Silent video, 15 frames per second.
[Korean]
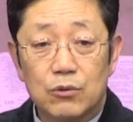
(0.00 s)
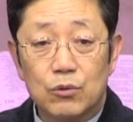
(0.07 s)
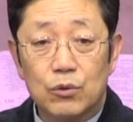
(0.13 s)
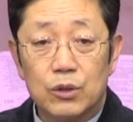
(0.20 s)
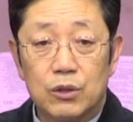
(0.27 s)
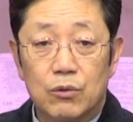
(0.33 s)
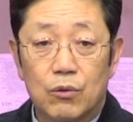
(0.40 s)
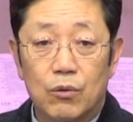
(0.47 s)
또
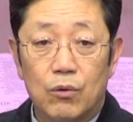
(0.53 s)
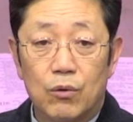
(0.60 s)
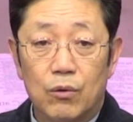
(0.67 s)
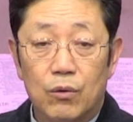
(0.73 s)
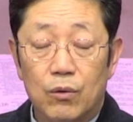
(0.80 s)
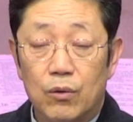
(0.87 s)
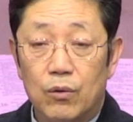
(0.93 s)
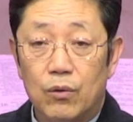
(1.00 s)
있고.
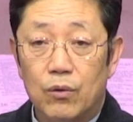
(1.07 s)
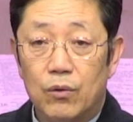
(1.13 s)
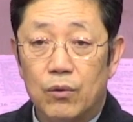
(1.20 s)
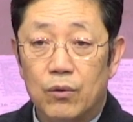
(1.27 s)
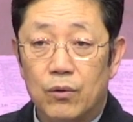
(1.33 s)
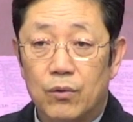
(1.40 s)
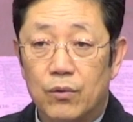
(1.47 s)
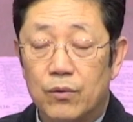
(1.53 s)

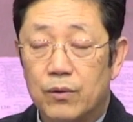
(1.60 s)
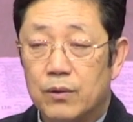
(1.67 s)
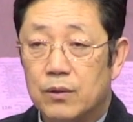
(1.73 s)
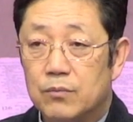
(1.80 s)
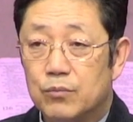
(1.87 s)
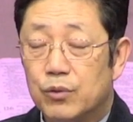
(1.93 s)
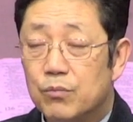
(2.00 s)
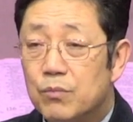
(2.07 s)

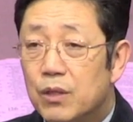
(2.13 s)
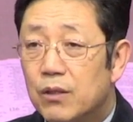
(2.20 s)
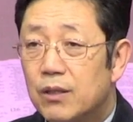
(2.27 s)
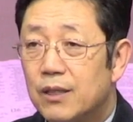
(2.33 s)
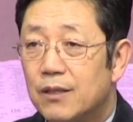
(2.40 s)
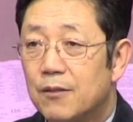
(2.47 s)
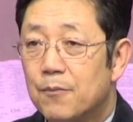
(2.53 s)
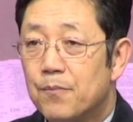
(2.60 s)

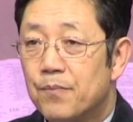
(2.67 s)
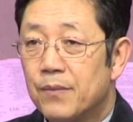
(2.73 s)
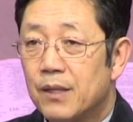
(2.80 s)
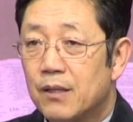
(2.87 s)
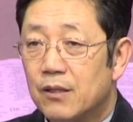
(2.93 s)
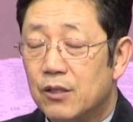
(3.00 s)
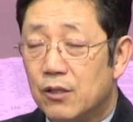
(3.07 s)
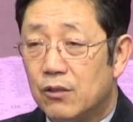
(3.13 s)
분명히
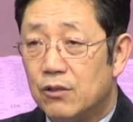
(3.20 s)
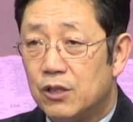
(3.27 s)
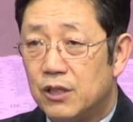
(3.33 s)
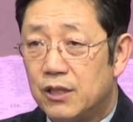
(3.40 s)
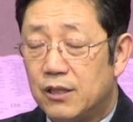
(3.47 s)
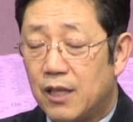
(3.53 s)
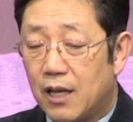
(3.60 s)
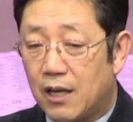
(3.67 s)
이런
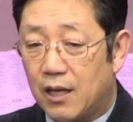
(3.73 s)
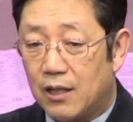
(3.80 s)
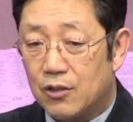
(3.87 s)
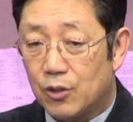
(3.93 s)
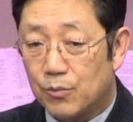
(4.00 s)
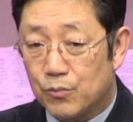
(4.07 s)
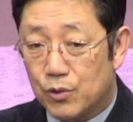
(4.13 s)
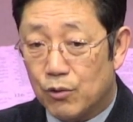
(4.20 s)
시대가
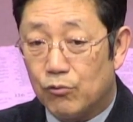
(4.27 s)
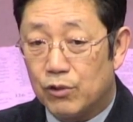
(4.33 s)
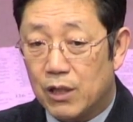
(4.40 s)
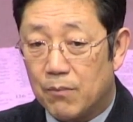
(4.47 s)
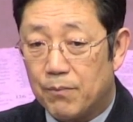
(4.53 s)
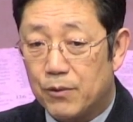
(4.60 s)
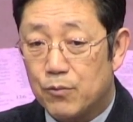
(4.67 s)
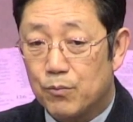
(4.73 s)
점점 우리
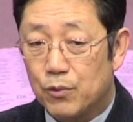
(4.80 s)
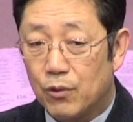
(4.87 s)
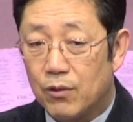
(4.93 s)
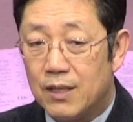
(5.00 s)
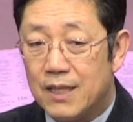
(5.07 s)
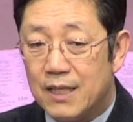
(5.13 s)
앞에 좀 더